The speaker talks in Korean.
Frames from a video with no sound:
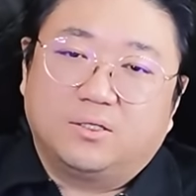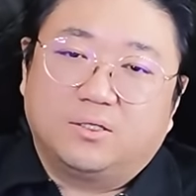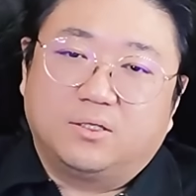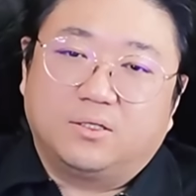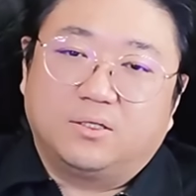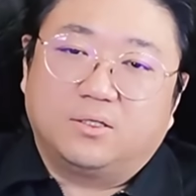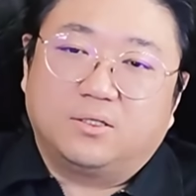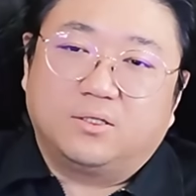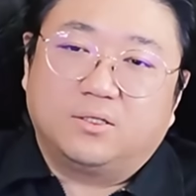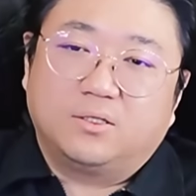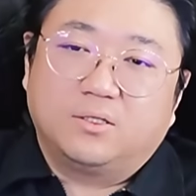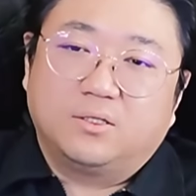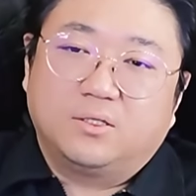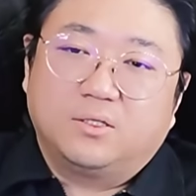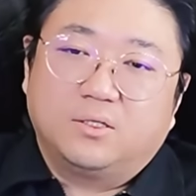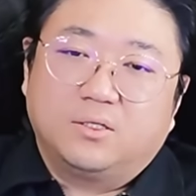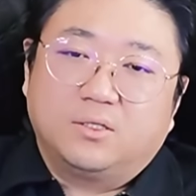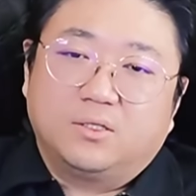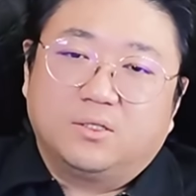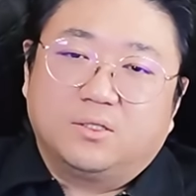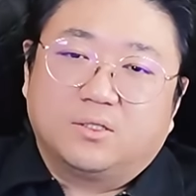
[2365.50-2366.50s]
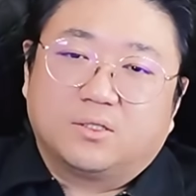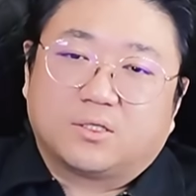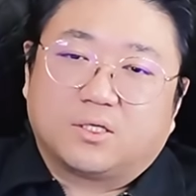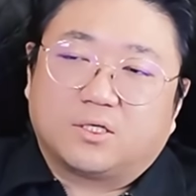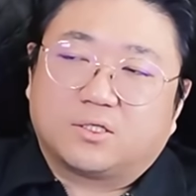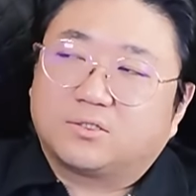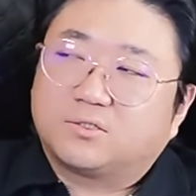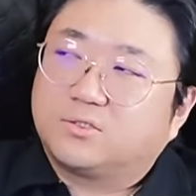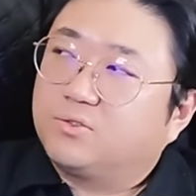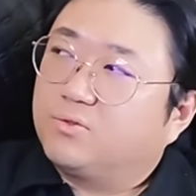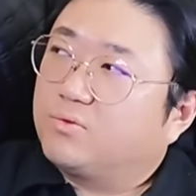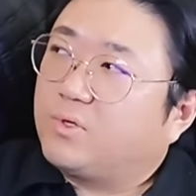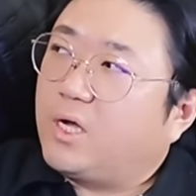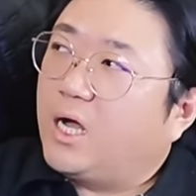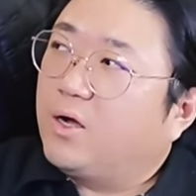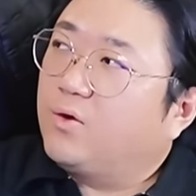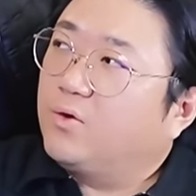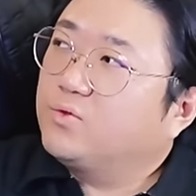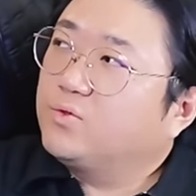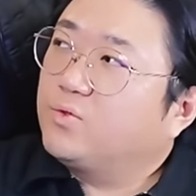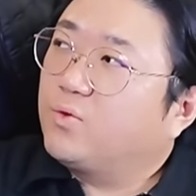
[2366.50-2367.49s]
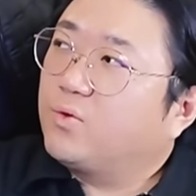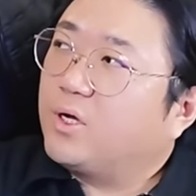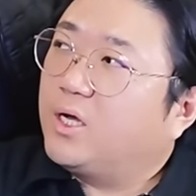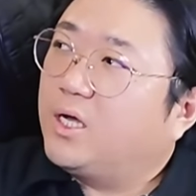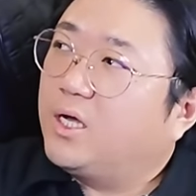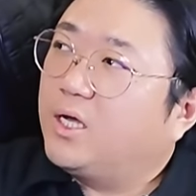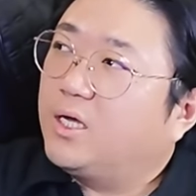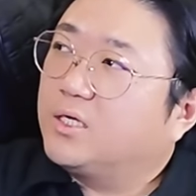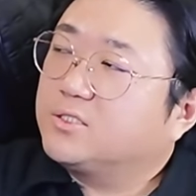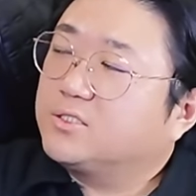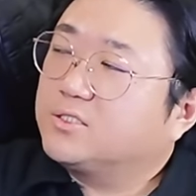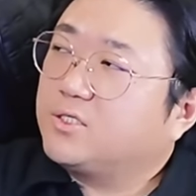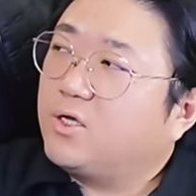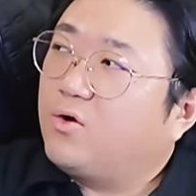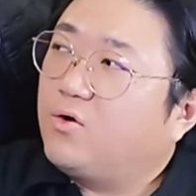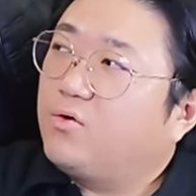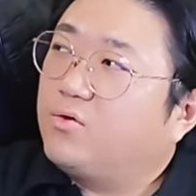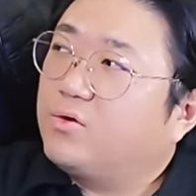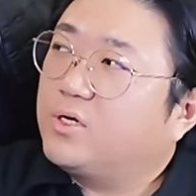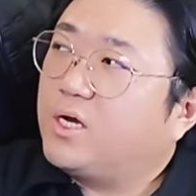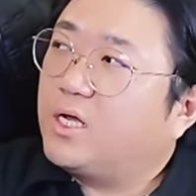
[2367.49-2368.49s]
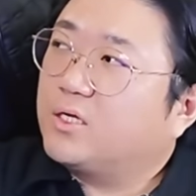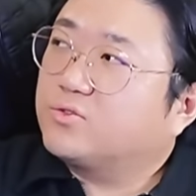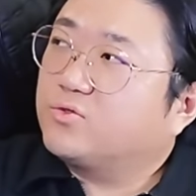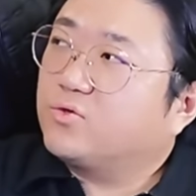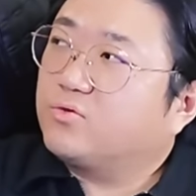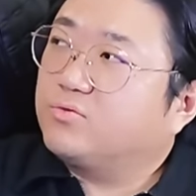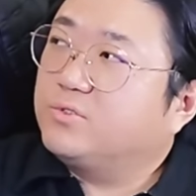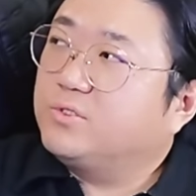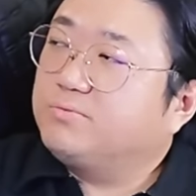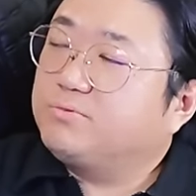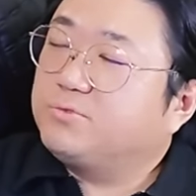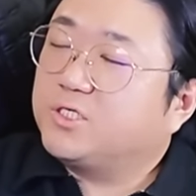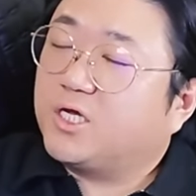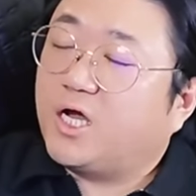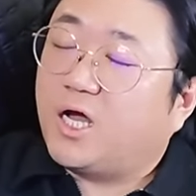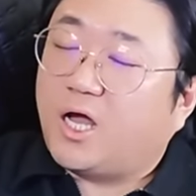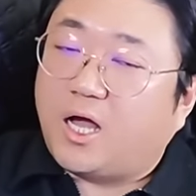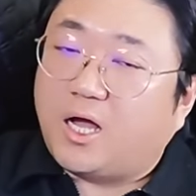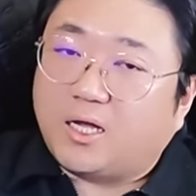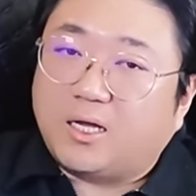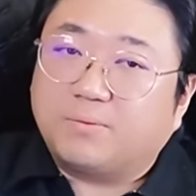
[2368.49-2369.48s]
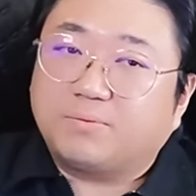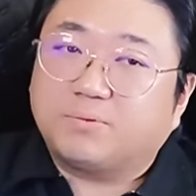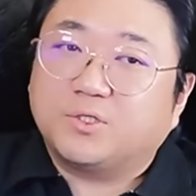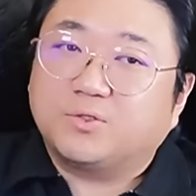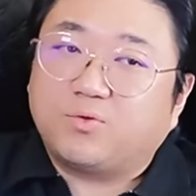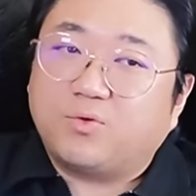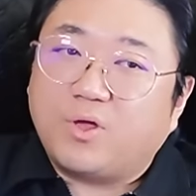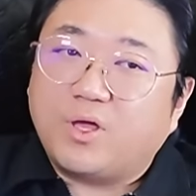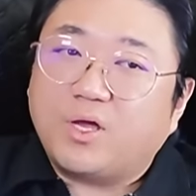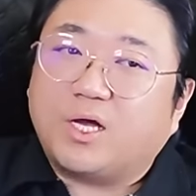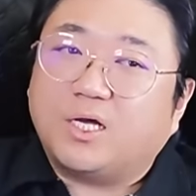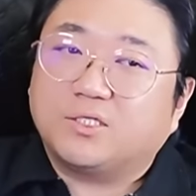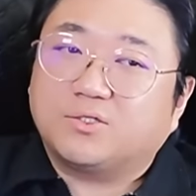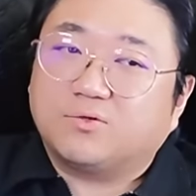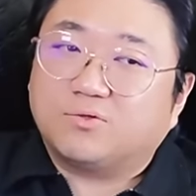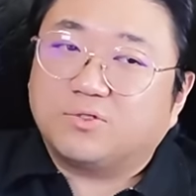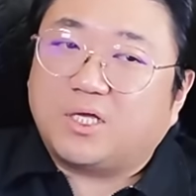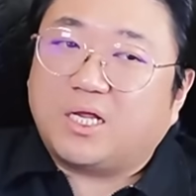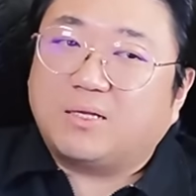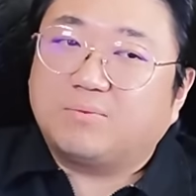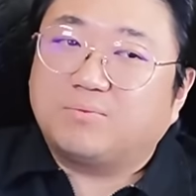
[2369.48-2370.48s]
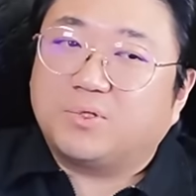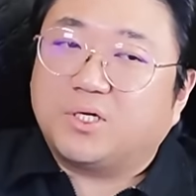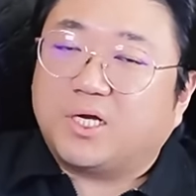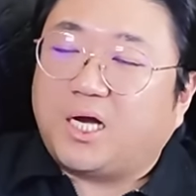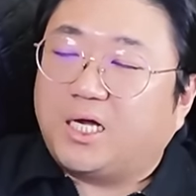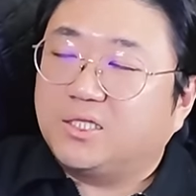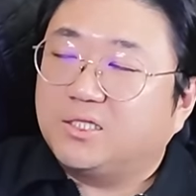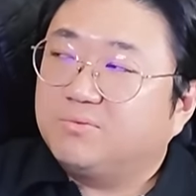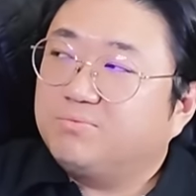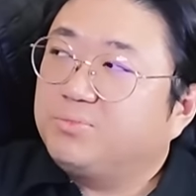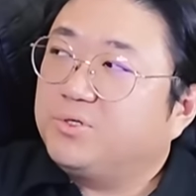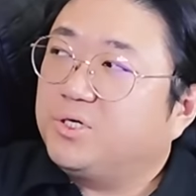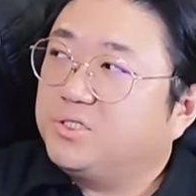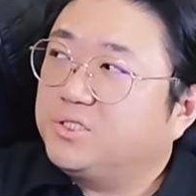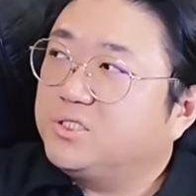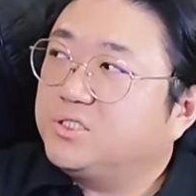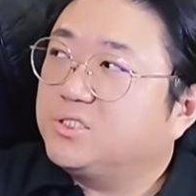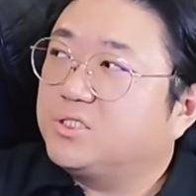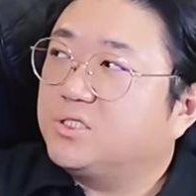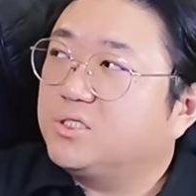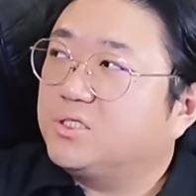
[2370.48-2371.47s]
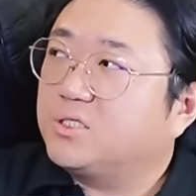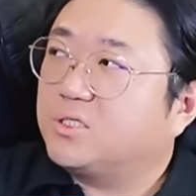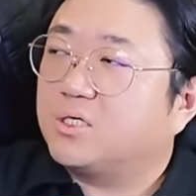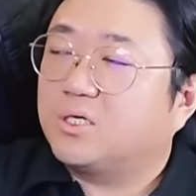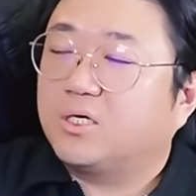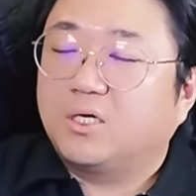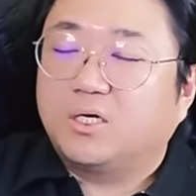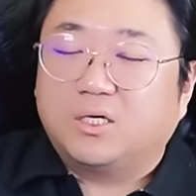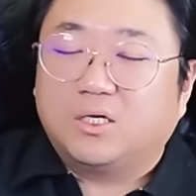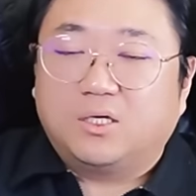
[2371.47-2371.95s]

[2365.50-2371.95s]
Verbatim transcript: 어좀 그 강원도가 서울이랑 조금 입지가 가깝기도 해가지고 사람들이 가는 편이지